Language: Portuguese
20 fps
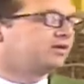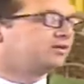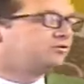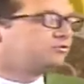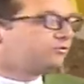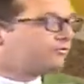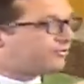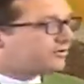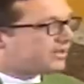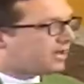
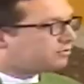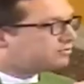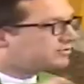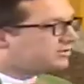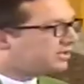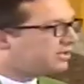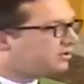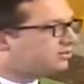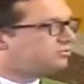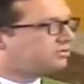No
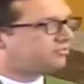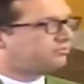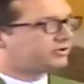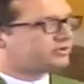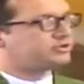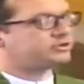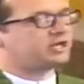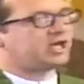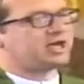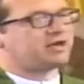finalzinho do
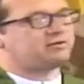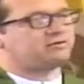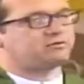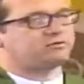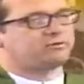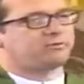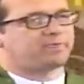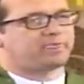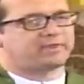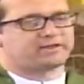Evangelho,
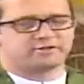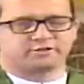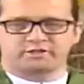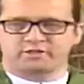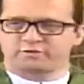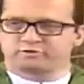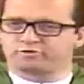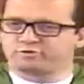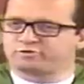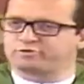
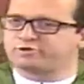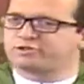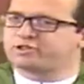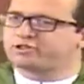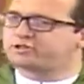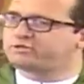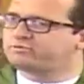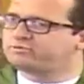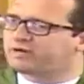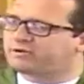Jesus
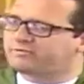disse uma